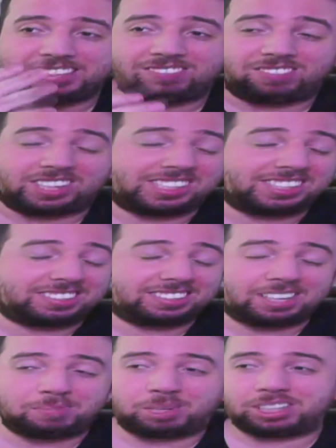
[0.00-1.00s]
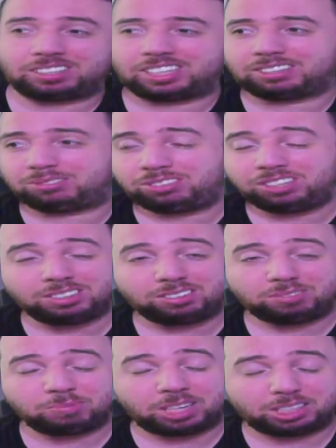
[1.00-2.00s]
weil da man halt viele
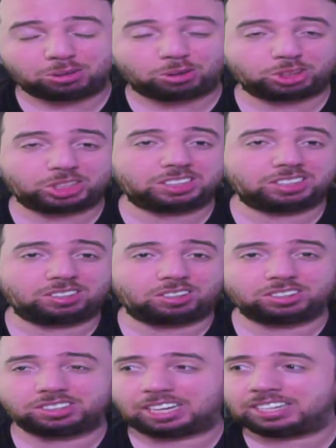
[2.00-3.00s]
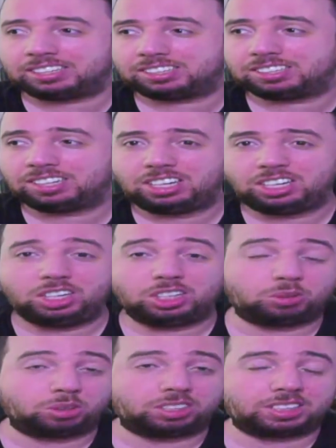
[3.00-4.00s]
mehr Tore schießen konnte als
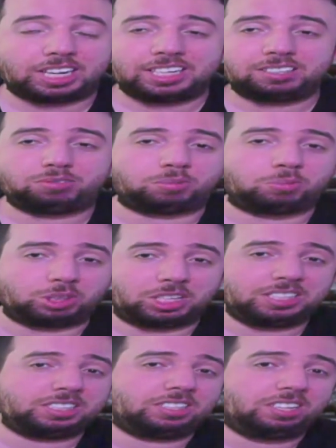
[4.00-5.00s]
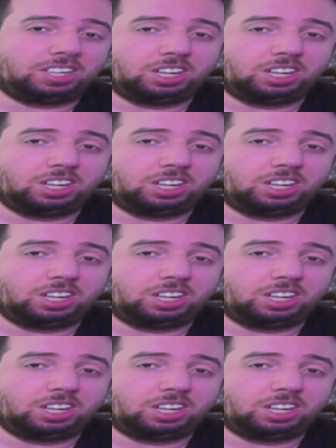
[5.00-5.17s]
nur das eine von Modest.